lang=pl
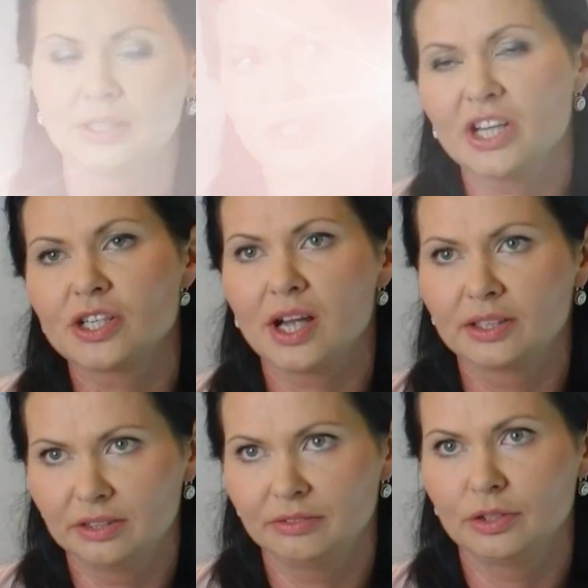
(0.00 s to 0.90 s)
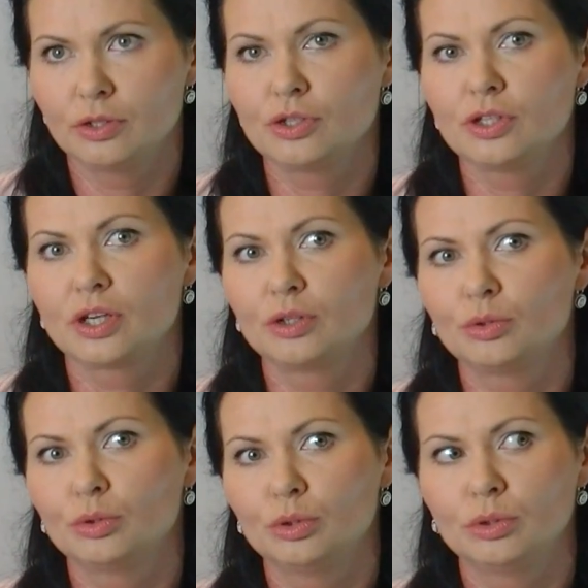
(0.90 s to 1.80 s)
Też nasza aktywność na
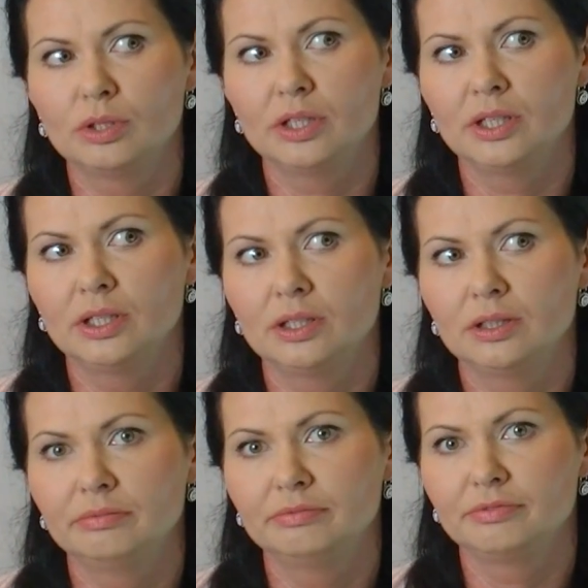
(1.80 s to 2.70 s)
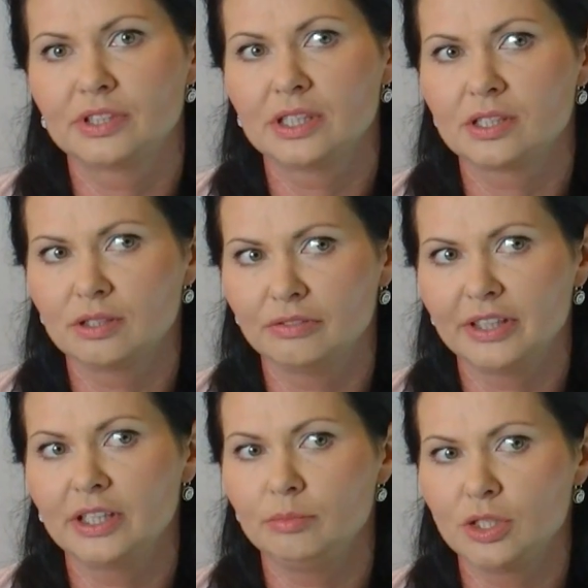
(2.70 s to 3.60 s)
rynku y, w
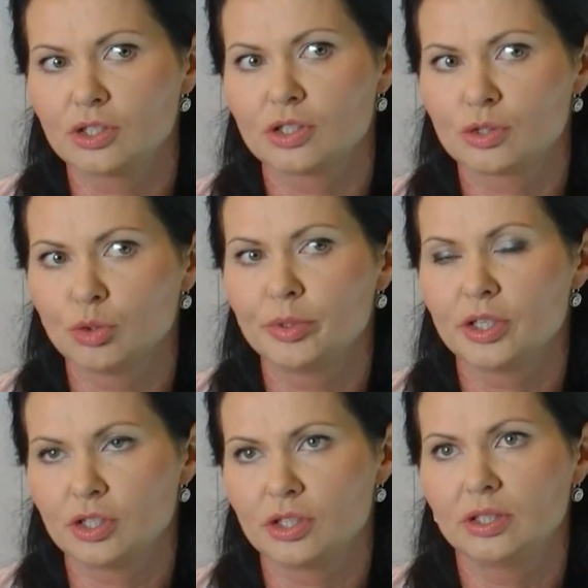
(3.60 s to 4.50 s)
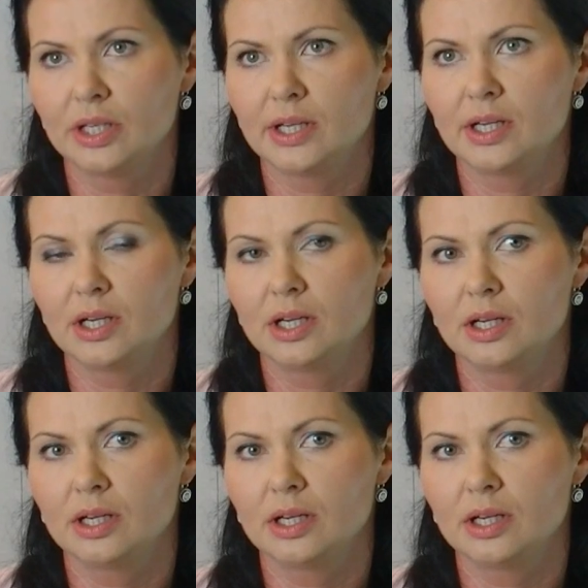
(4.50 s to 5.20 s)
zdecydowanej mierze skupia się na